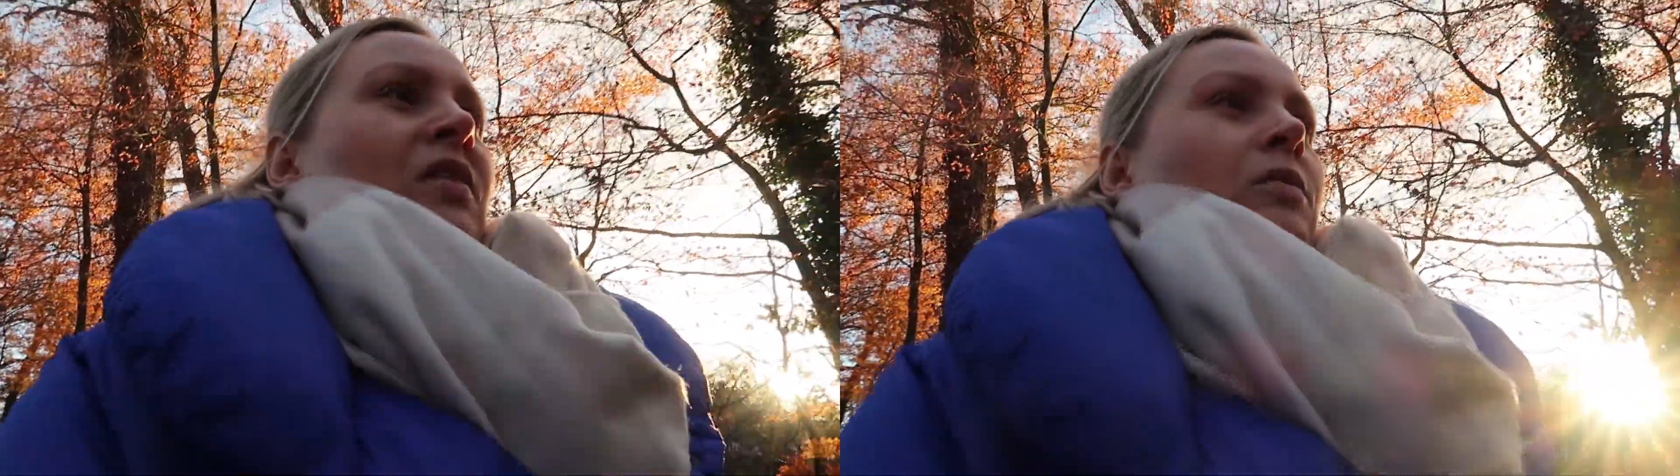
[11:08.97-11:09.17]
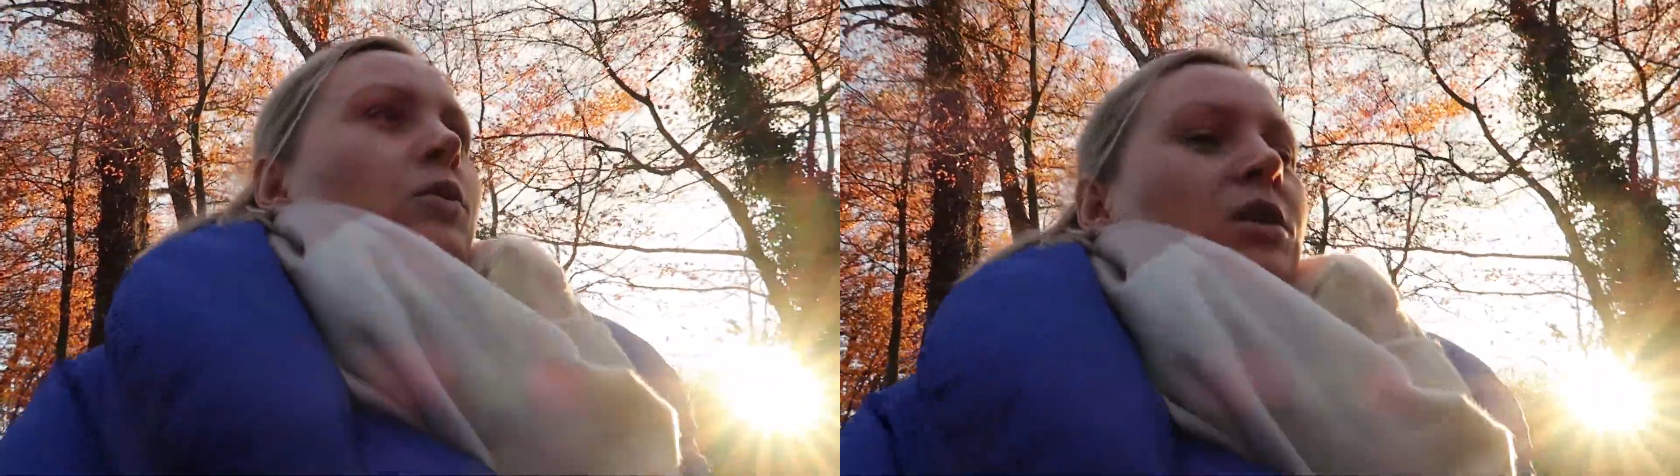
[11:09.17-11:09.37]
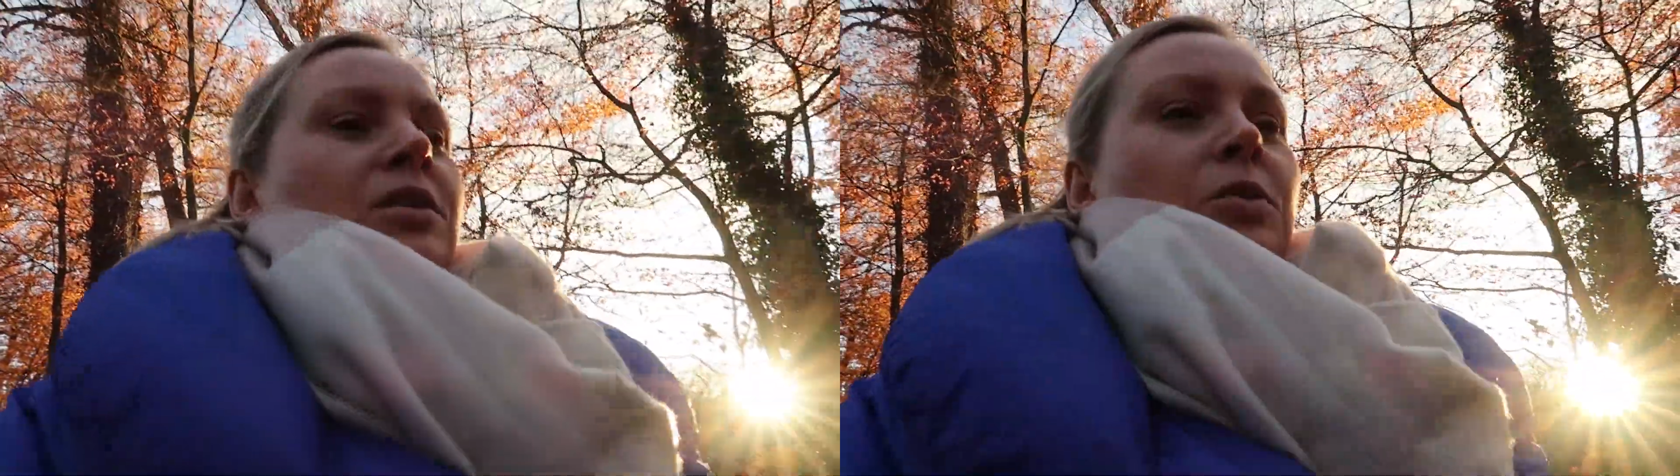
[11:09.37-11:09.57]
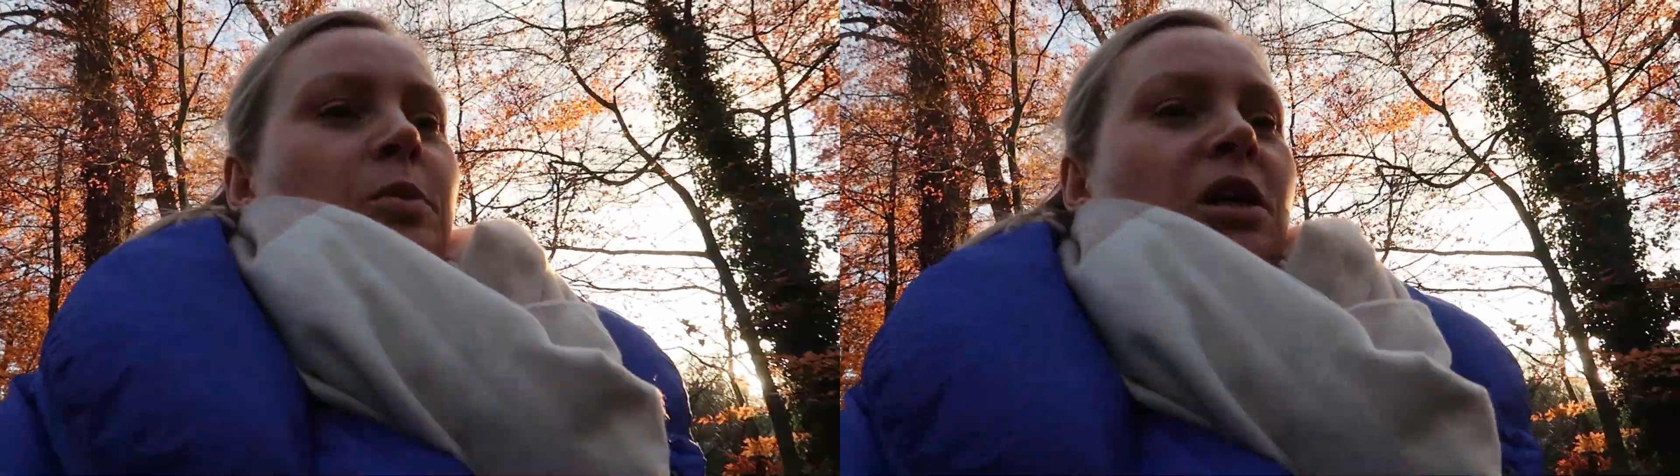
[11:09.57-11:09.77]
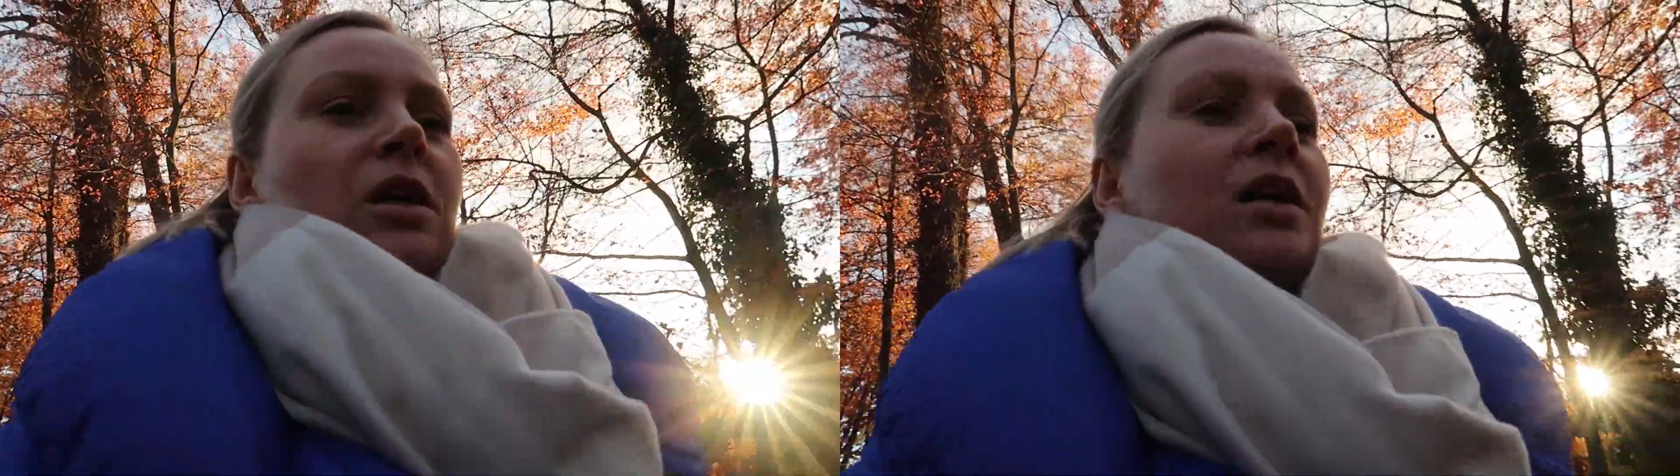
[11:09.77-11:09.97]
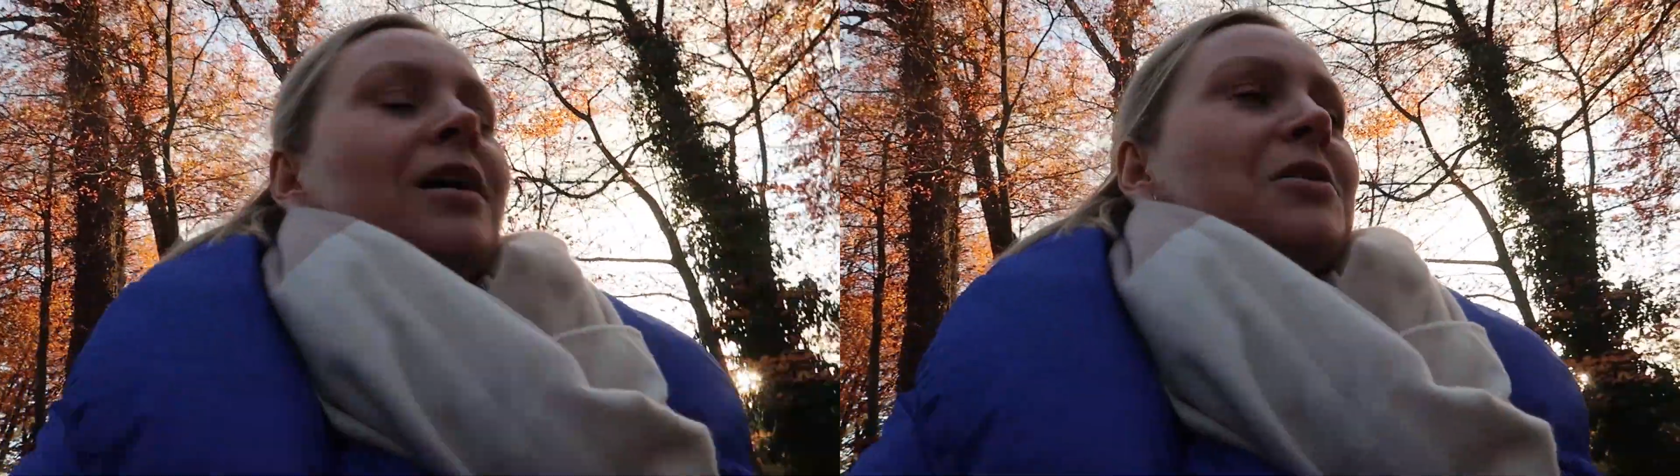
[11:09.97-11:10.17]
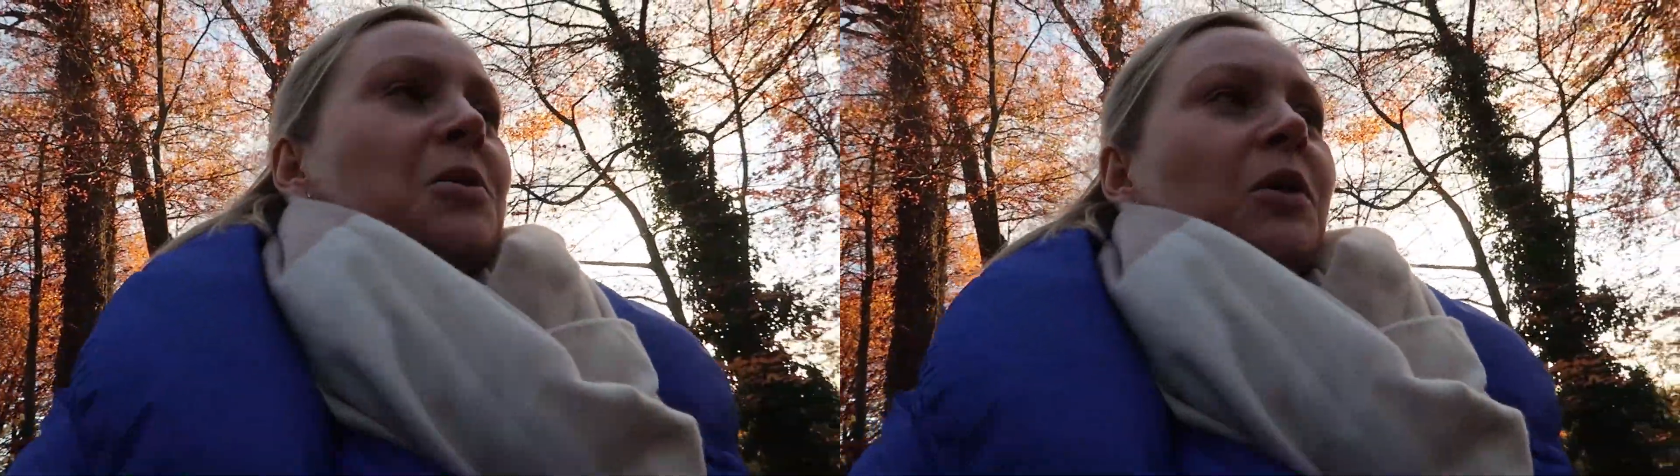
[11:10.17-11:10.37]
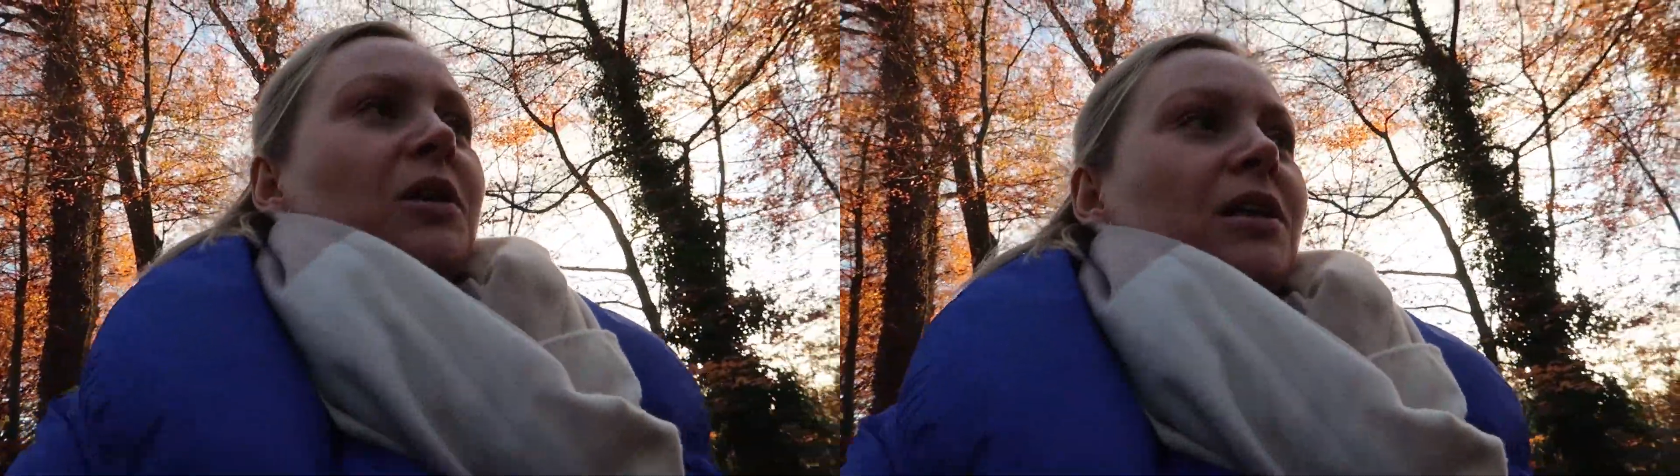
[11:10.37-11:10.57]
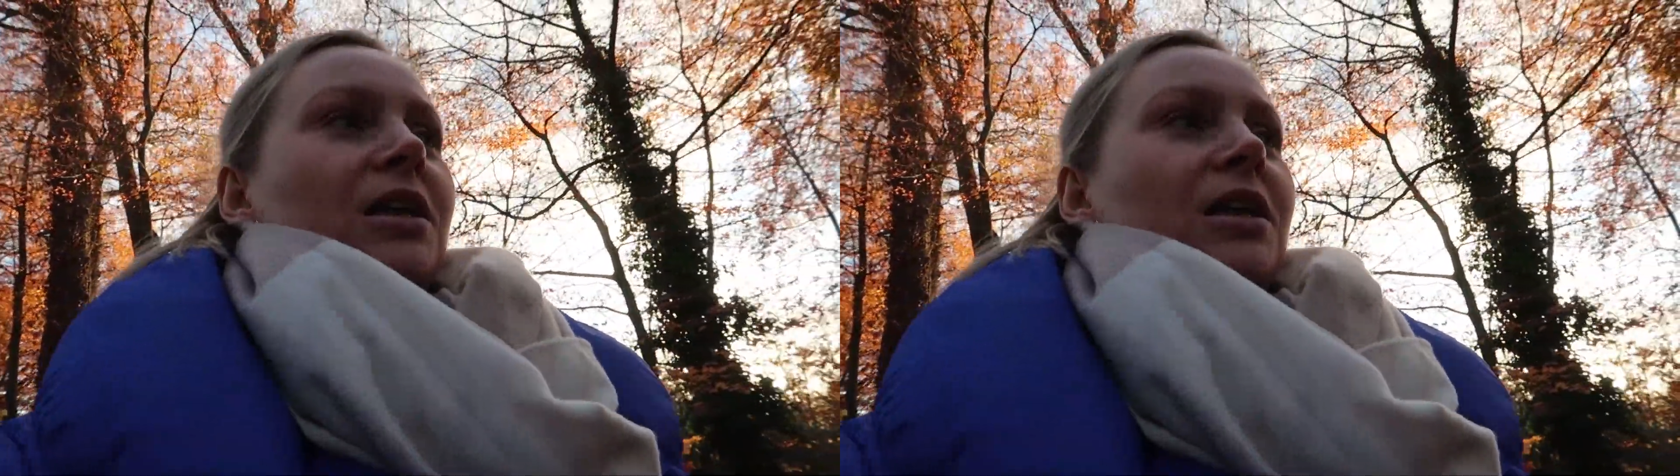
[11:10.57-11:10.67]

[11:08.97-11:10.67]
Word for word: Вот они у меня сколько-то